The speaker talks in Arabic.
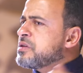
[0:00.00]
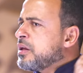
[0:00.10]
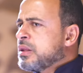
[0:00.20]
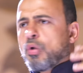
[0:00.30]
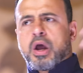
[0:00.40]

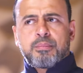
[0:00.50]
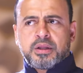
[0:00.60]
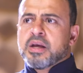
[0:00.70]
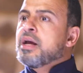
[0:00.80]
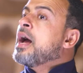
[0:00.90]
سيدنا
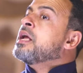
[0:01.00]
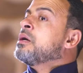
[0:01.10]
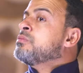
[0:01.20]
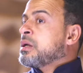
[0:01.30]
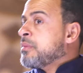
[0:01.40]
محمد
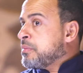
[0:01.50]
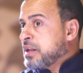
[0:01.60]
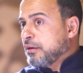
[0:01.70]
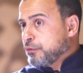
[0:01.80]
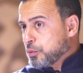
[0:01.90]
أيام زمان
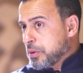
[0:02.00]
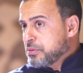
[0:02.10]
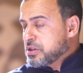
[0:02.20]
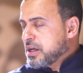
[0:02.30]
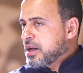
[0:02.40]
من
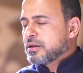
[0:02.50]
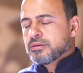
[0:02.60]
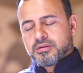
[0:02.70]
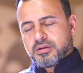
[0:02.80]
1400 سنة